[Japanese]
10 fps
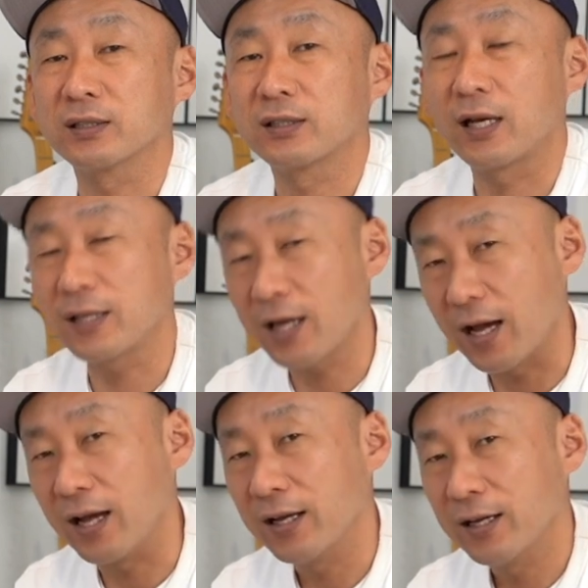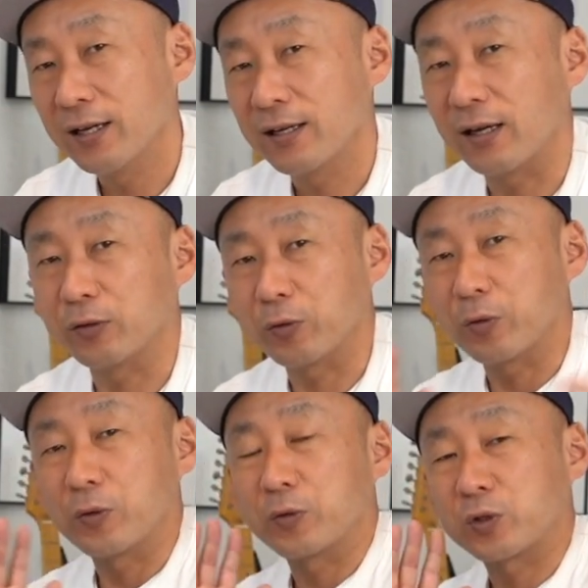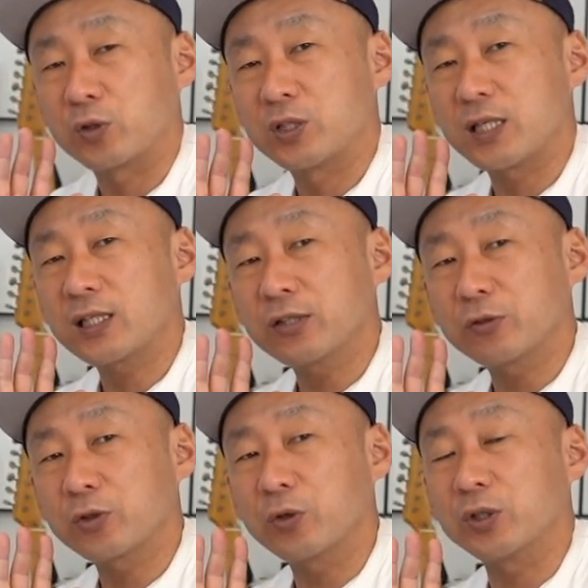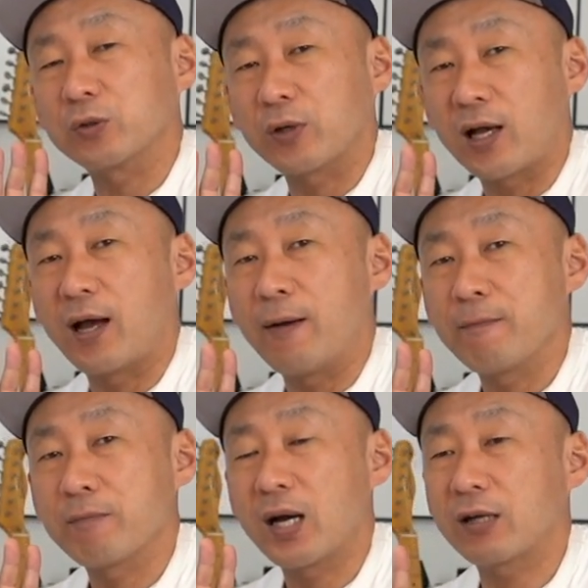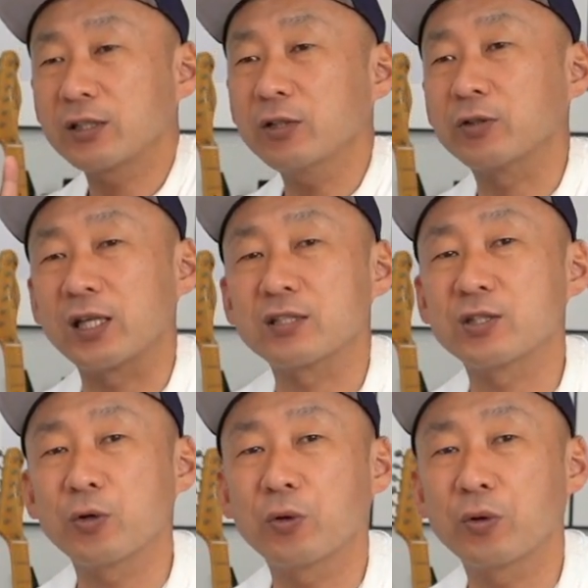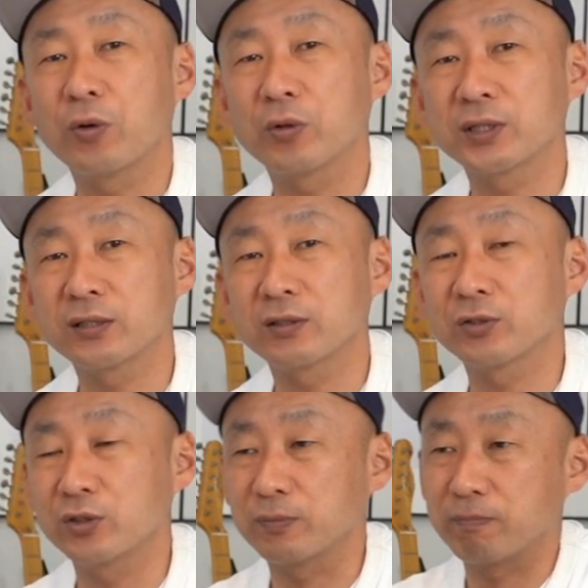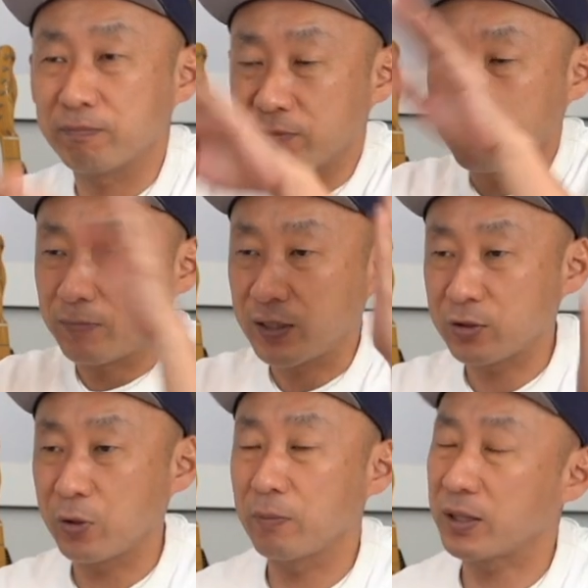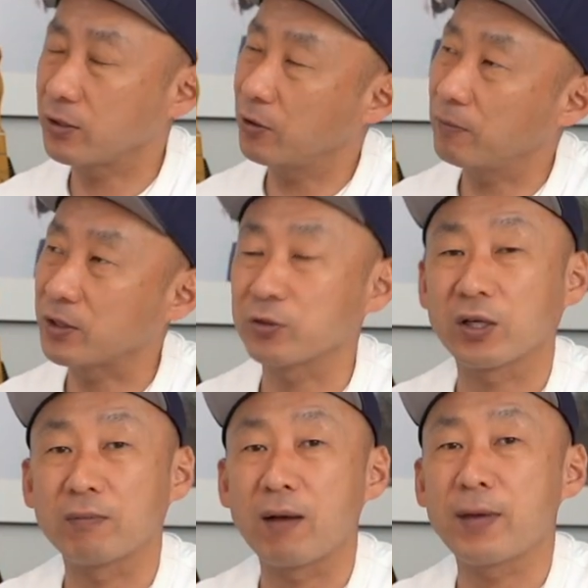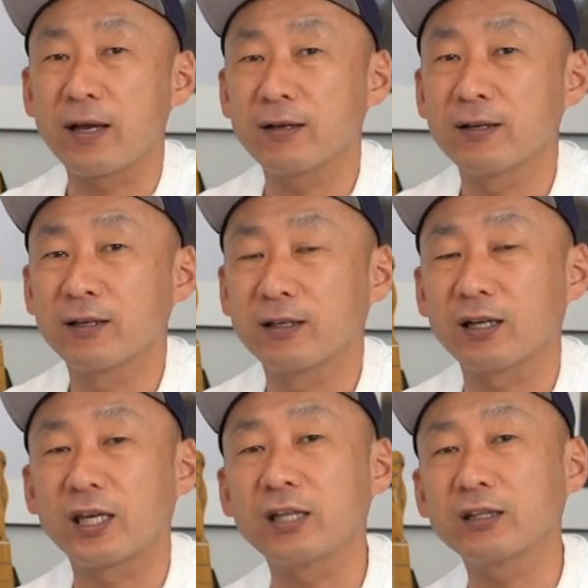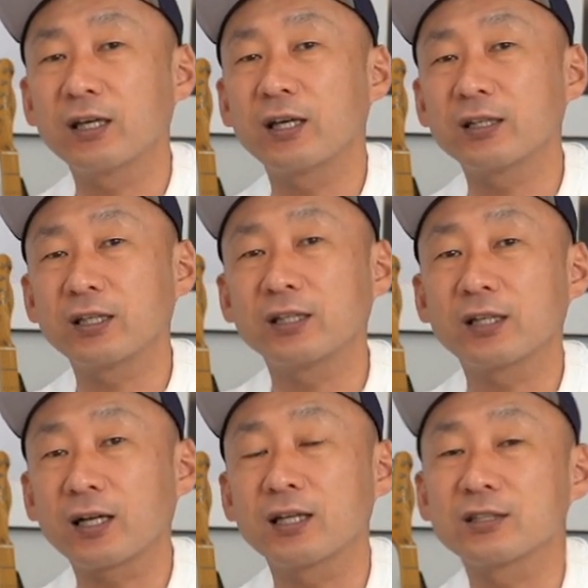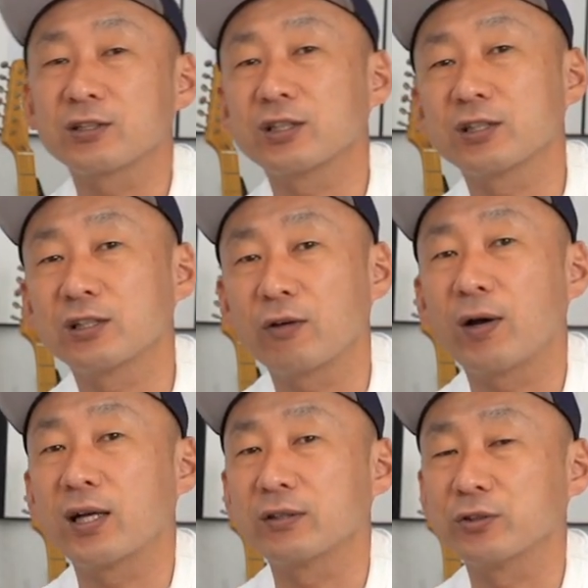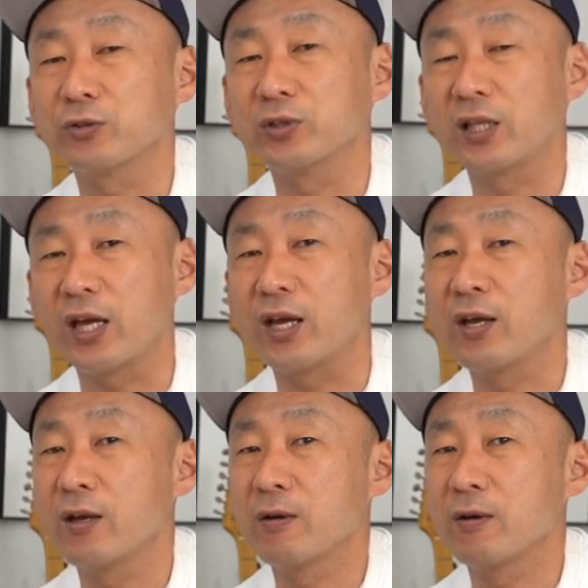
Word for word: す。ただ被写体の距離とか、まあ、ある程度ね使用する場所っていうか場面が限定的な感じではあるんで、